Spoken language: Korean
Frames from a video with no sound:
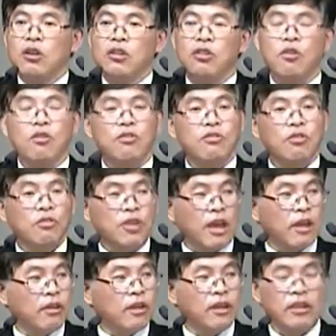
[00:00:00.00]
영적
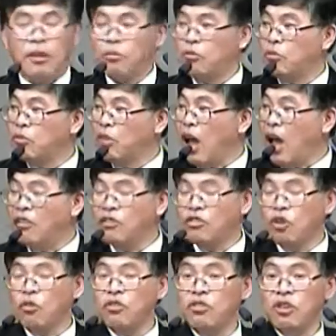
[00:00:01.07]
대결한답시고 다들
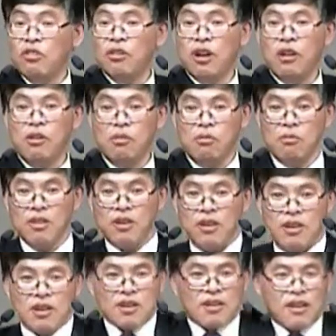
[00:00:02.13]
전쟁을 하려고
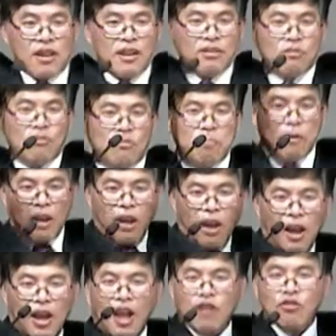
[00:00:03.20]
그냥 칼 들고 막
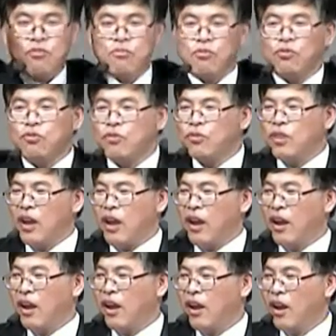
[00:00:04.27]
칼춤을 추는데